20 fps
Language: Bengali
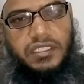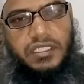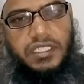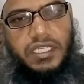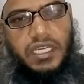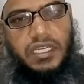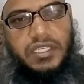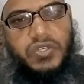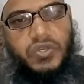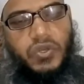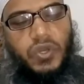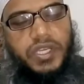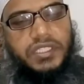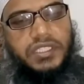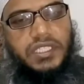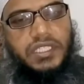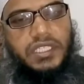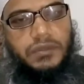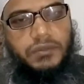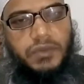এরা
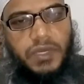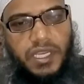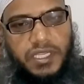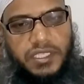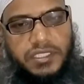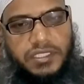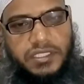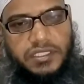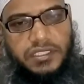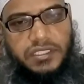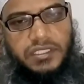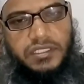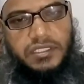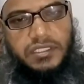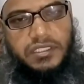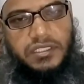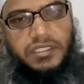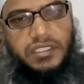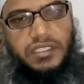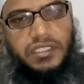শয়তানের ভাই
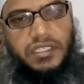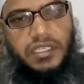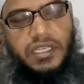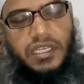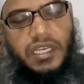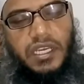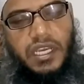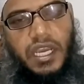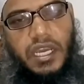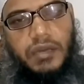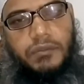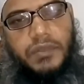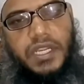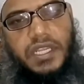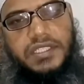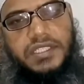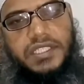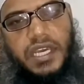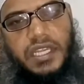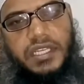আমরা
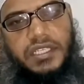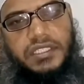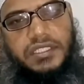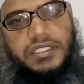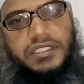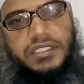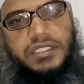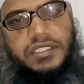জানি